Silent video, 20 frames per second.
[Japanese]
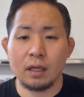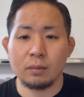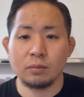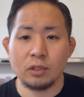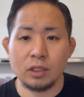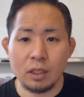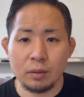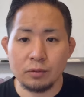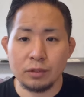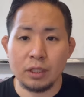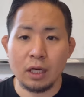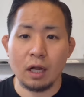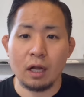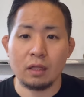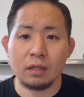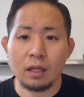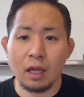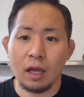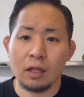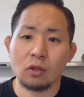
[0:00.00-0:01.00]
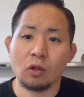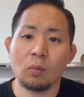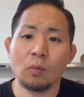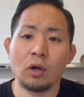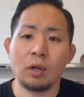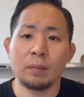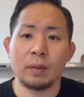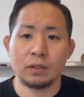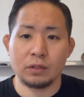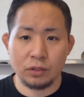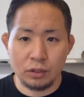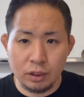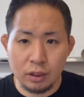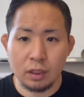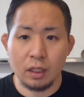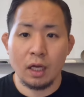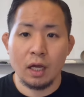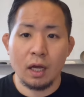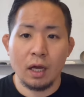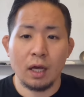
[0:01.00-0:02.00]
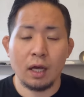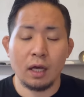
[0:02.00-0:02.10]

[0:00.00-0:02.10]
はむちゃむちゃ簡単やと思いますし、